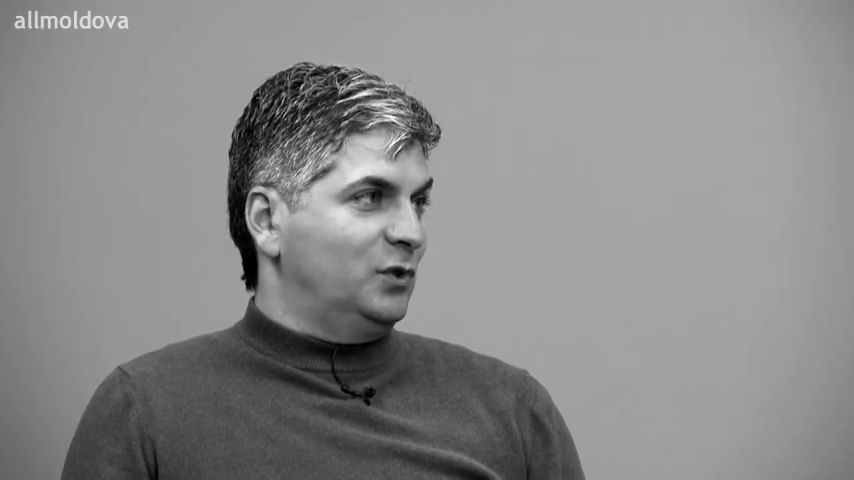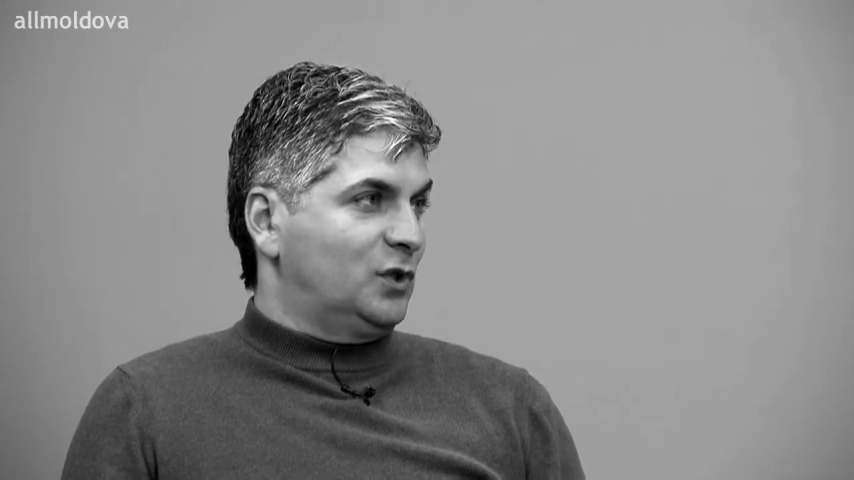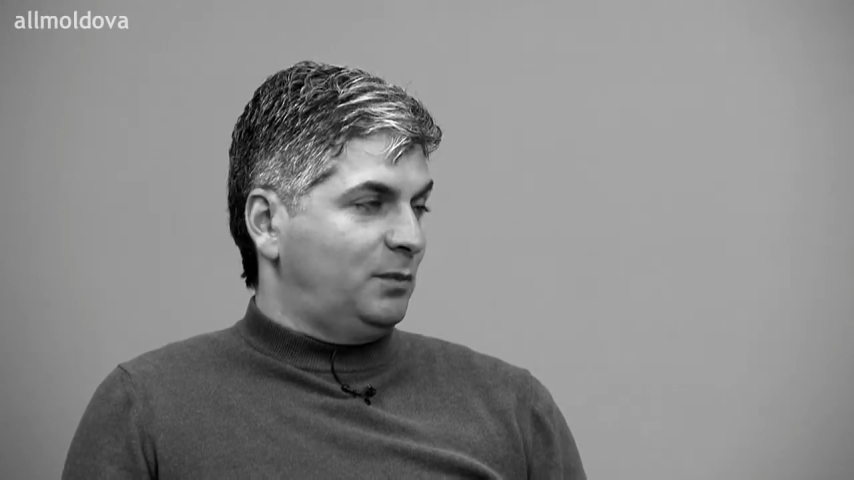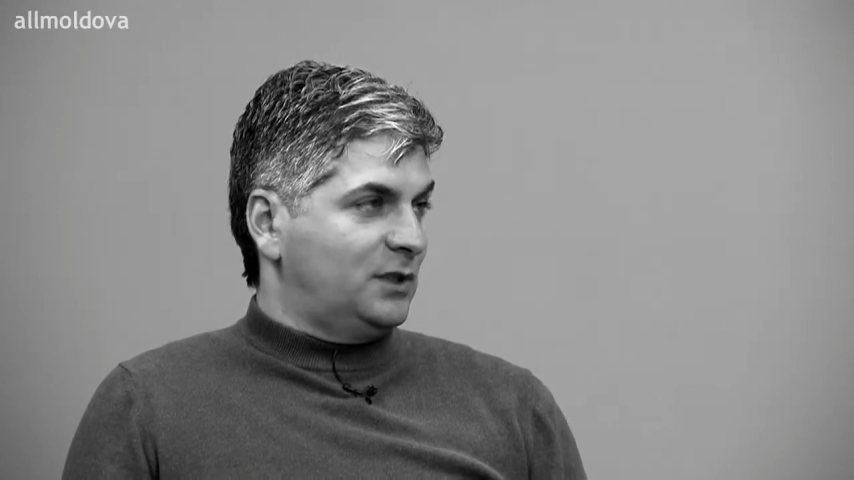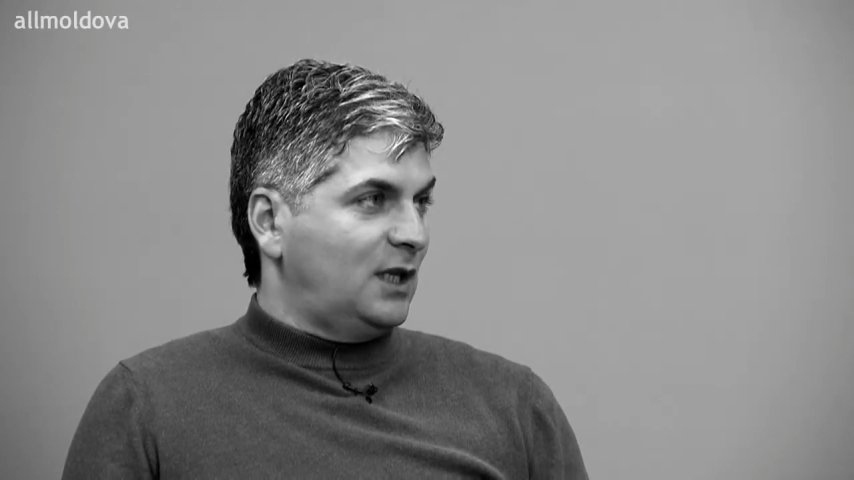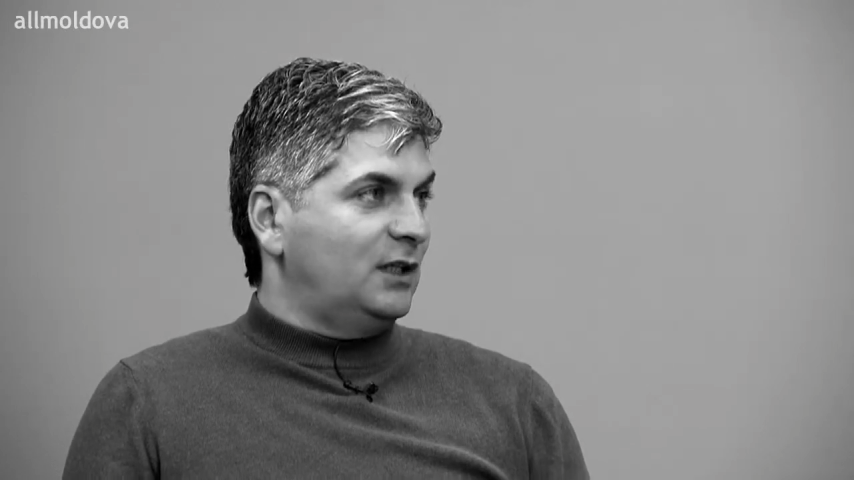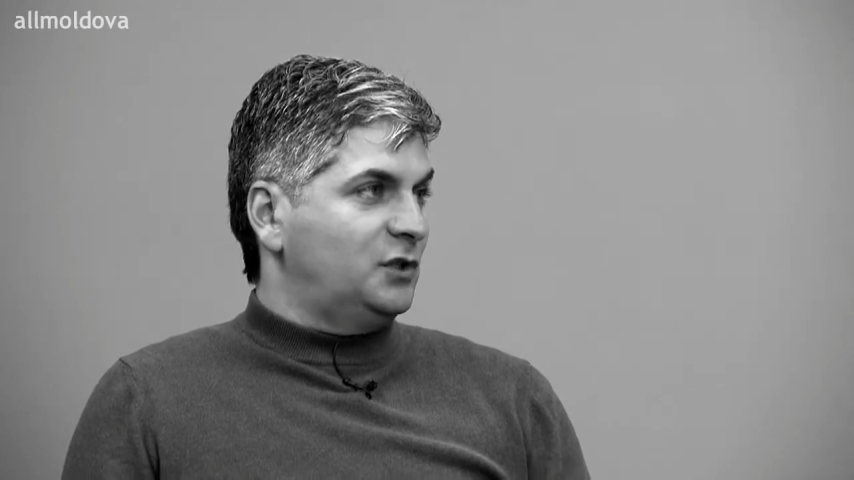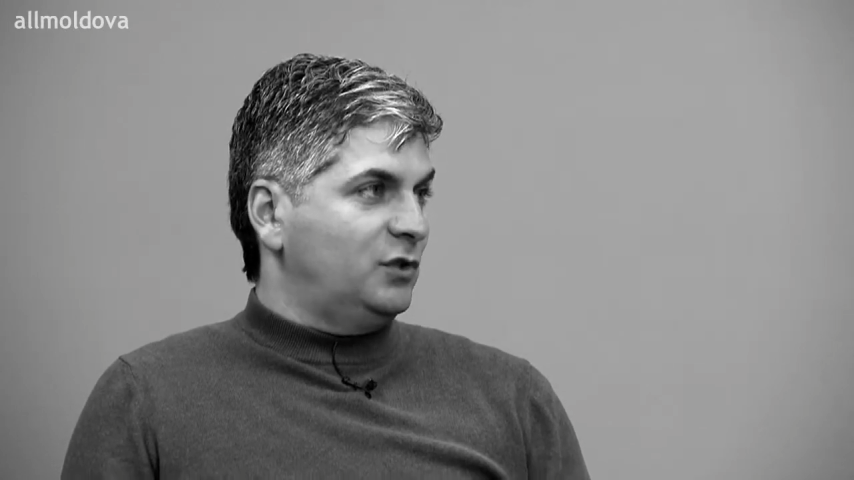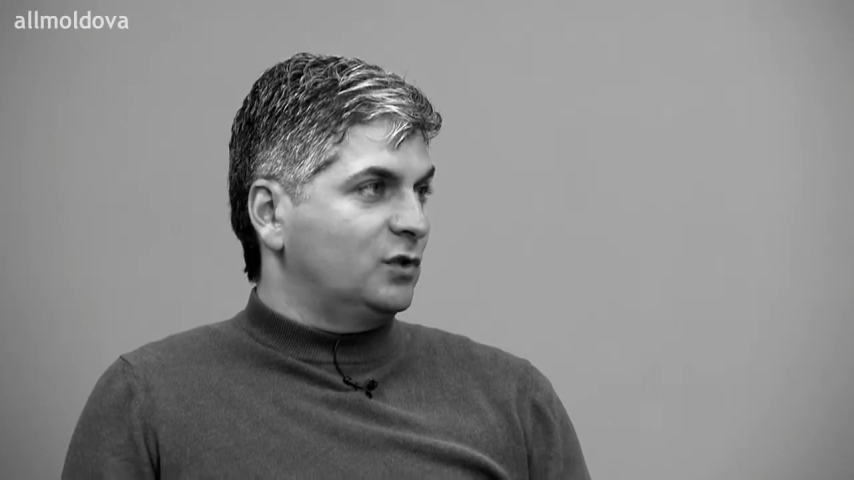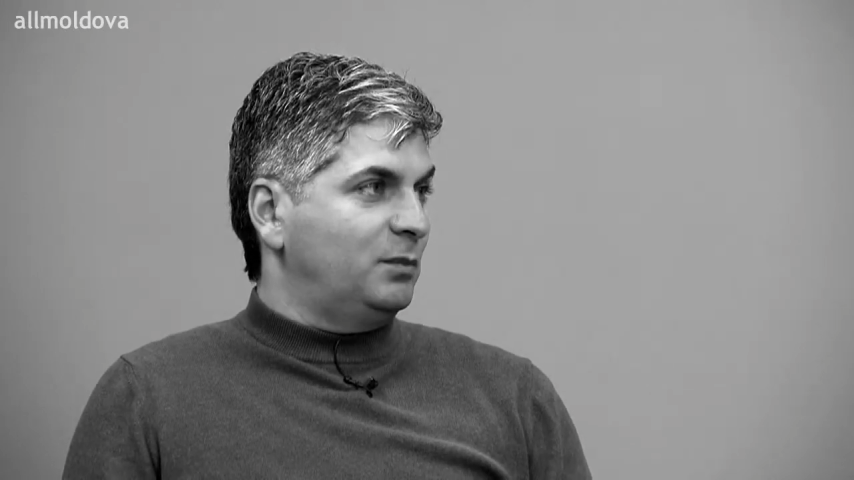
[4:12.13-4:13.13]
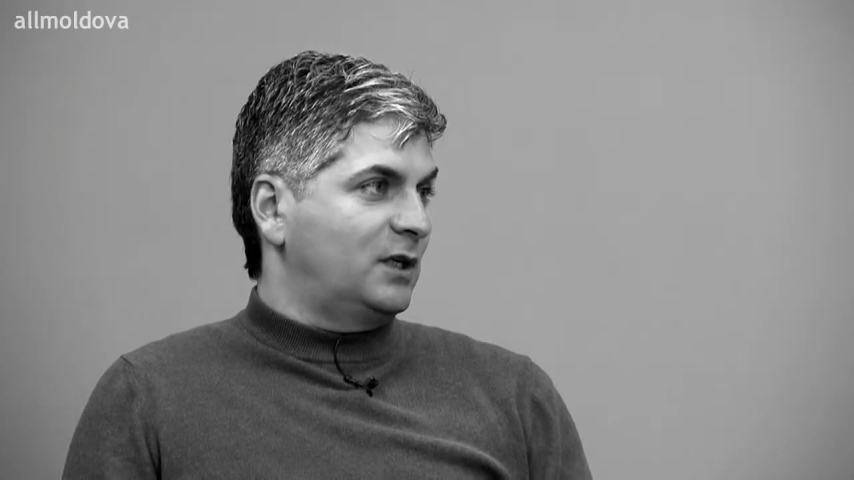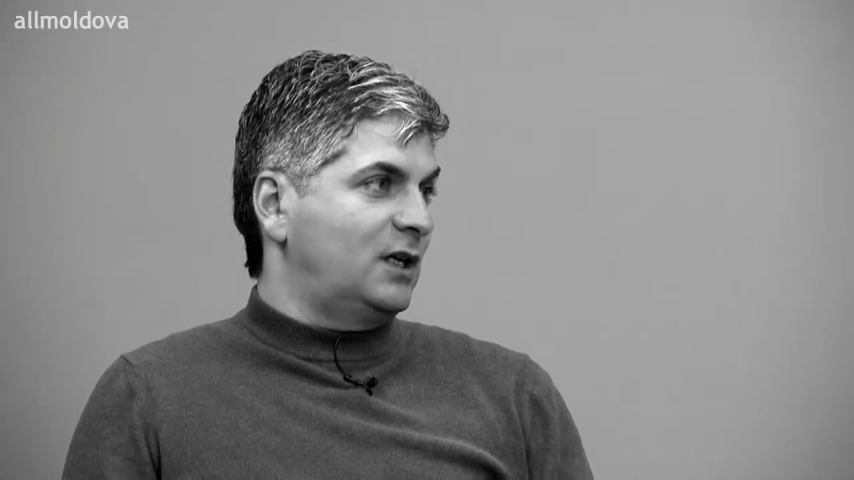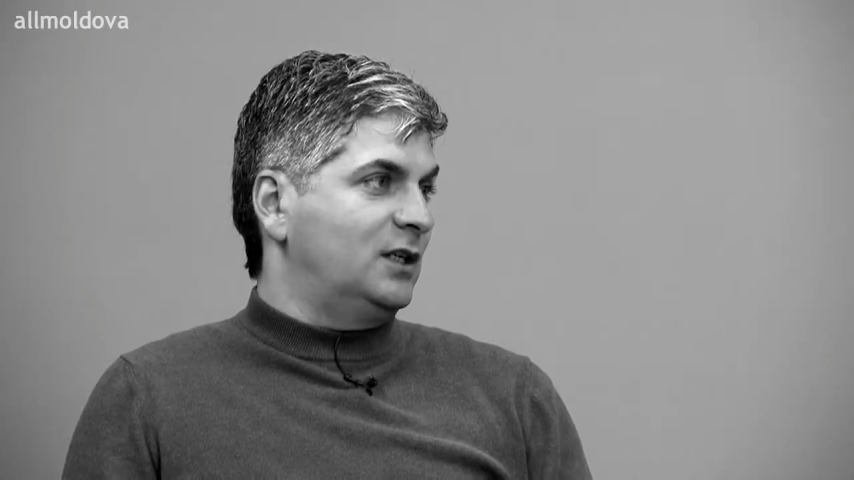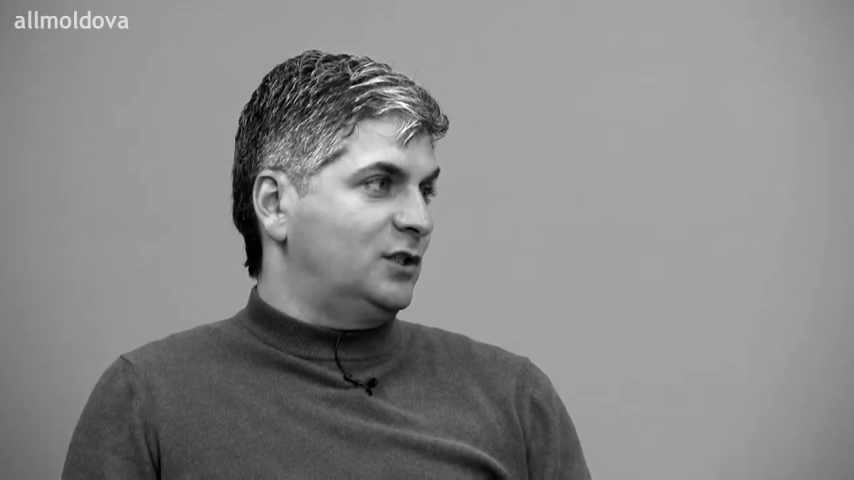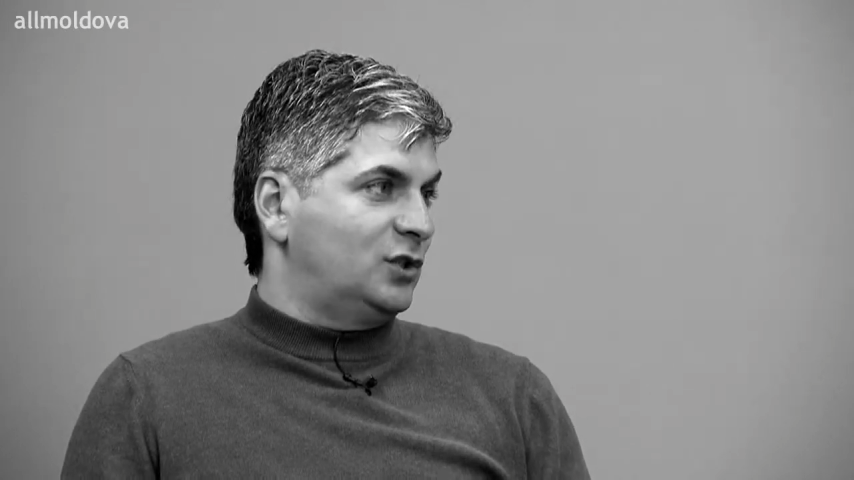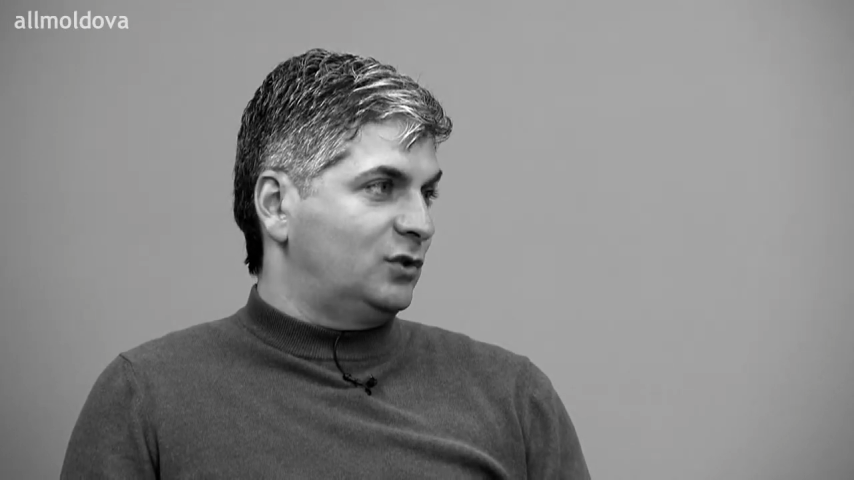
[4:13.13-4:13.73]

потому что постоянно человеку покажется,